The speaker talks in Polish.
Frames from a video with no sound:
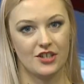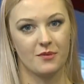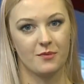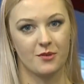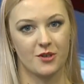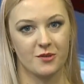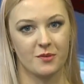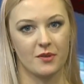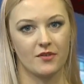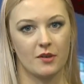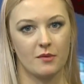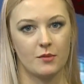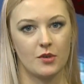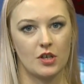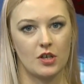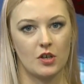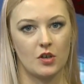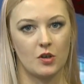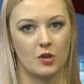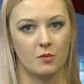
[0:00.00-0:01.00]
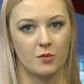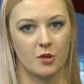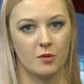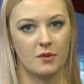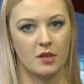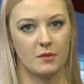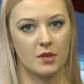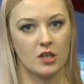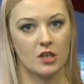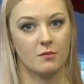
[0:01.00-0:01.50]
porozmawiamy o
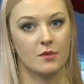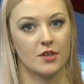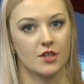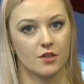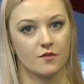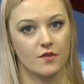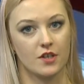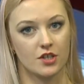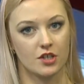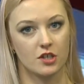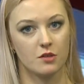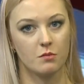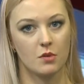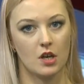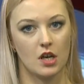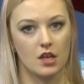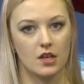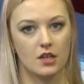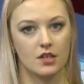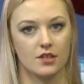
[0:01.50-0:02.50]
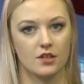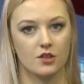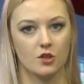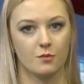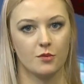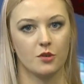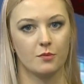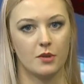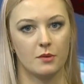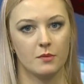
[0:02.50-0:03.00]
problemie bardzo ważnym, ale za to
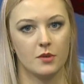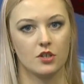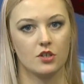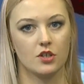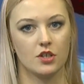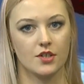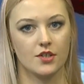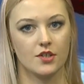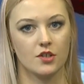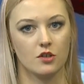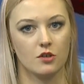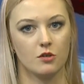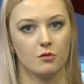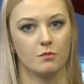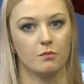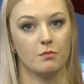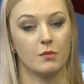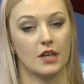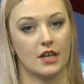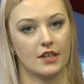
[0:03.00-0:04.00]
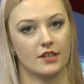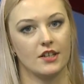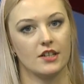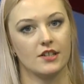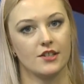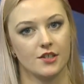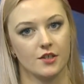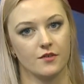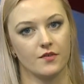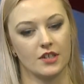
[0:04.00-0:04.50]
problemie często
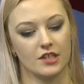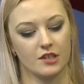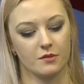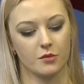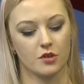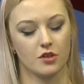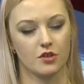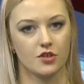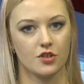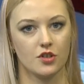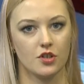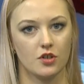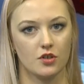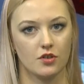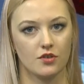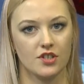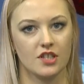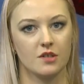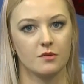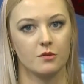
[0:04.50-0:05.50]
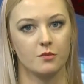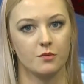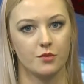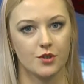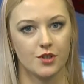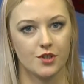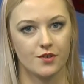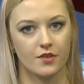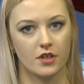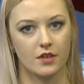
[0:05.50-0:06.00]
bagatelizowanym. Chodzi o
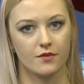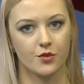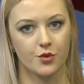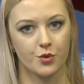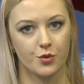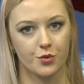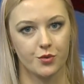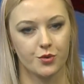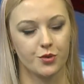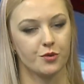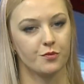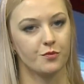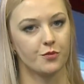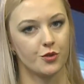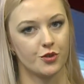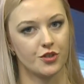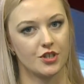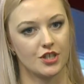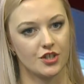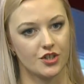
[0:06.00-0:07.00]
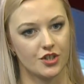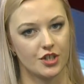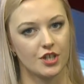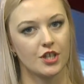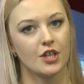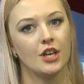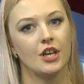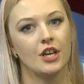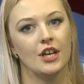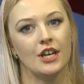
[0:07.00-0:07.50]
samobójstwa wśród młodzieży.
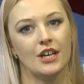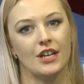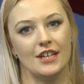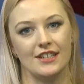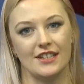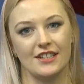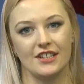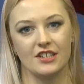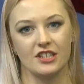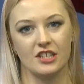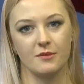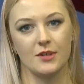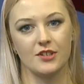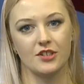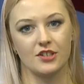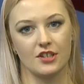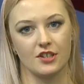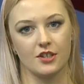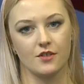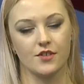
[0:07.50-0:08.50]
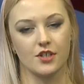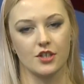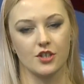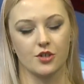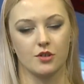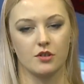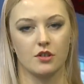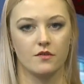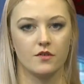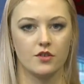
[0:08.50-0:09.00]
Na ten temat Tarnowska
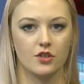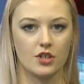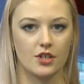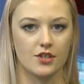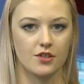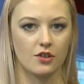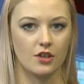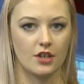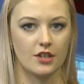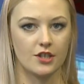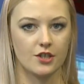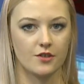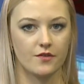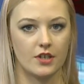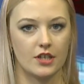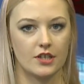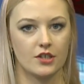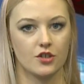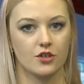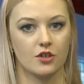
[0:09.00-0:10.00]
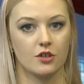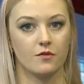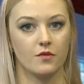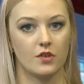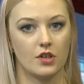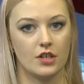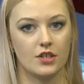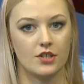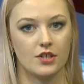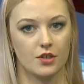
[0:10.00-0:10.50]
Szkoła Wyższa zorganizowała też
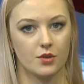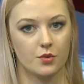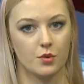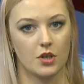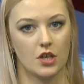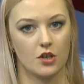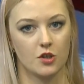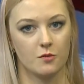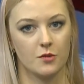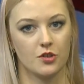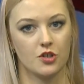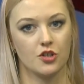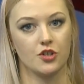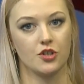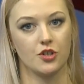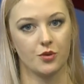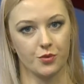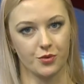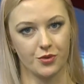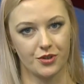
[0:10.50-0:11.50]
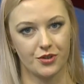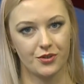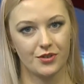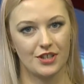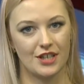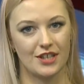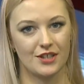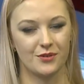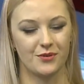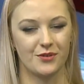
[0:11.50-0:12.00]
konferencję, która odbędzie się jutro.
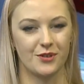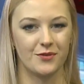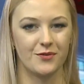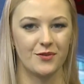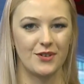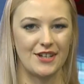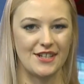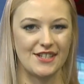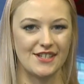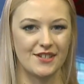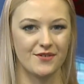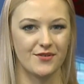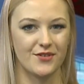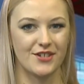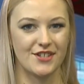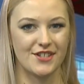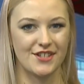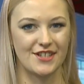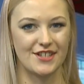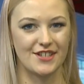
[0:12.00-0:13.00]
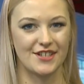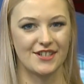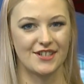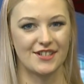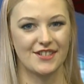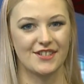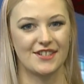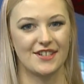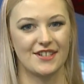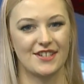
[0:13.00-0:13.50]
Na tą konferencję wszystkich
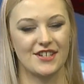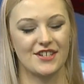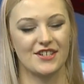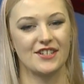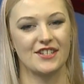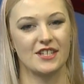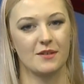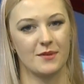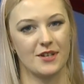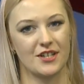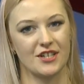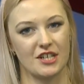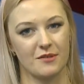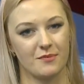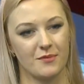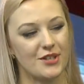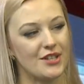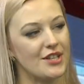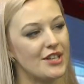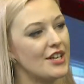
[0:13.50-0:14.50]
serdecznie zapraszamy,